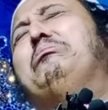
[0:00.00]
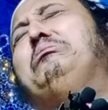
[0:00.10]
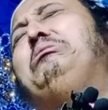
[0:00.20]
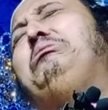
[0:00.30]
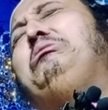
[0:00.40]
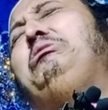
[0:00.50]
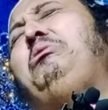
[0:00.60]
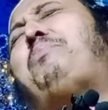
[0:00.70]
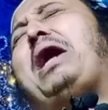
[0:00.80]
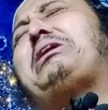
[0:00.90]
ও
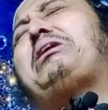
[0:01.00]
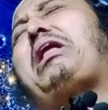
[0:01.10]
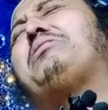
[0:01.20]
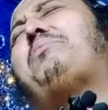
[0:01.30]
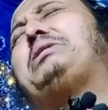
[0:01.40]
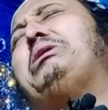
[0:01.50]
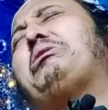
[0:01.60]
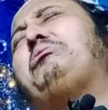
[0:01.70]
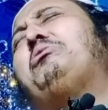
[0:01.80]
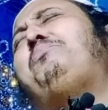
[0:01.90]
পাটা টানতে পারছি না গো
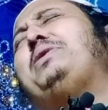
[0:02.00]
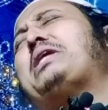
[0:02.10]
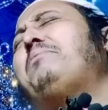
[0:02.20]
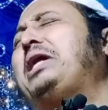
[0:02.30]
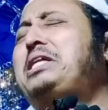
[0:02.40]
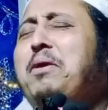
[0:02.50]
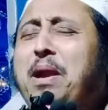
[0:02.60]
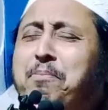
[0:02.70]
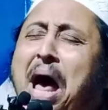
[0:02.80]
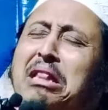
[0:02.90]
খুব পিসাব লেগেছে একবার
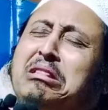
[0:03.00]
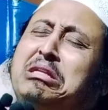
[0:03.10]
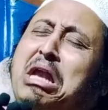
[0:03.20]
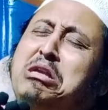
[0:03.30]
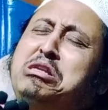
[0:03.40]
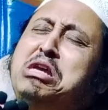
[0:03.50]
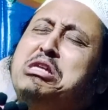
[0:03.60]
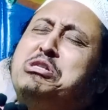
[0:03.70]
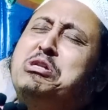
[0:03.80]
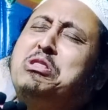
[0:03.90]
বালতিটা নিয়ে
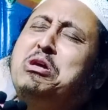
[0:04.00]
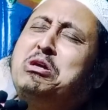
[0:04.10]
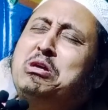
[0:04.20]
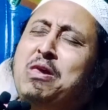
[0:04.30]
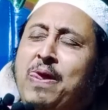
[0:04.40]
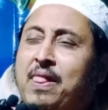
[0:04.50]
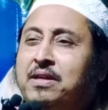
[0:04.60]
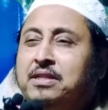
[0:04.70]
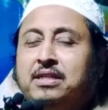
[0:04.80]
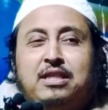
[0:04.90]
এসে তো
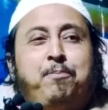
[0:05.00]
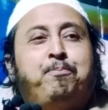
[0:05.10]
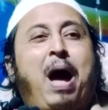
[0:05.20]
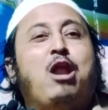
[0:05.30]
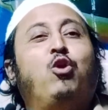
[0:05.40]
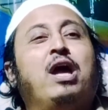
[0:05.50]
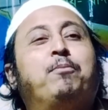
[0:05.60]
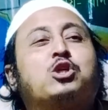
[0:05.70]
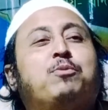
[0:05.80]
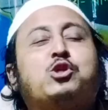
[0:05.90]
যে পালঙে
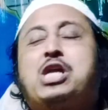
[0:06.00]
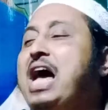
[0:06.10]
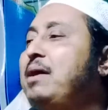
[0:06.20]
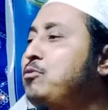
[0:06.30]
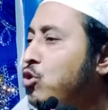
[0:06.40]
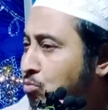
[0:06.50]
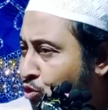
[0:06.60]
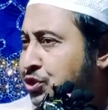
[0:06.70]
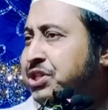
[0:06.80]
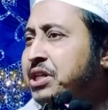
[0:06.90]
বসে বসে হারাম করে
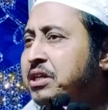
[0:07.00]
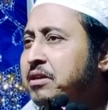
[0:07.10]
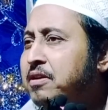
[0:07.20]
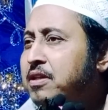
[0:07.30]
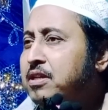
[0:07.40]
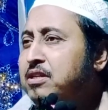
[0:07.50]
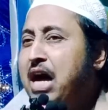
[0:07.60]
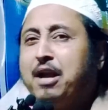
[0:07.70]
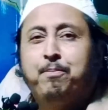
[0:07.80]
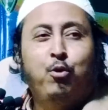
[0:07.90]
মুটছে
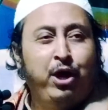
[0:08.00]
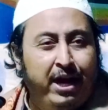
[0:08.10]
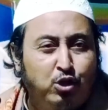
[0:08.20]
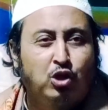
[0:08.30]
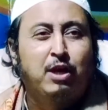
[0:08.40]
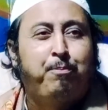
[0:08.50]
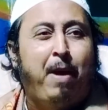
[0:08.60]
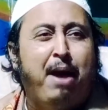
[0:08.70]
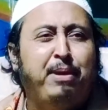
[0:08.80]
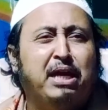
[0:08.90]
আর বইয়ের যদি পা
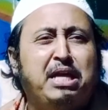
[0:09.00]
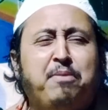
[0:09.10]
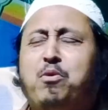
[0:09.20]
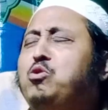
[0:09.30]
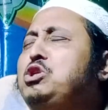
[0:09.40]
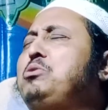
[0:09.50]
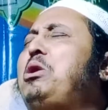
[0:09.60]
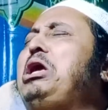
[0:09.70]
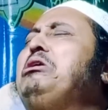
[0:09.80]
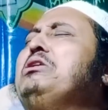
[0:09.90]
ভেঙে যায় বউ যদি
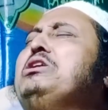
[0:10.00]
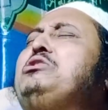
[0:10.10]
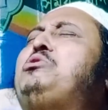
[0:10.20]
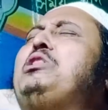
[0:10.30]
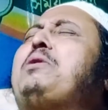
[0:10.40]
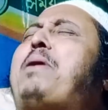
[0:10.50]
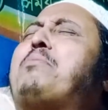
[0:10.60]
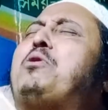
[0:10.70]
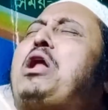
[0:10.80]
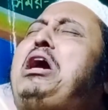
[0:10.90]
বলে চলতে
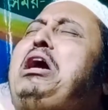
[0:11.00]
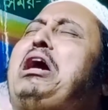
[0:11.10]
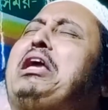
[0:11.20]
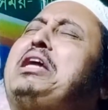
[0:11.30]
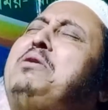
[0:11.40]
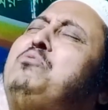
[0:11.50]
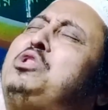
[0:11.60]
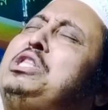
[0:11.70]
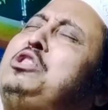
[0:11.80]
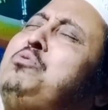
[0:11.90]
পারবো না এখানে মুতি
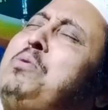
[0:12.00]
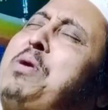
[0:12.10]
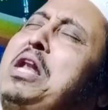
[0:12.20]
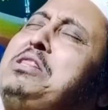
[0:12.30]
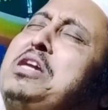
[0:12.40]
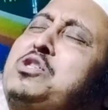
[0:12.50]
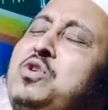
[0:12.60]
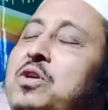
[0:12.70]
দি তুমি ফেলে দিয়ে এসো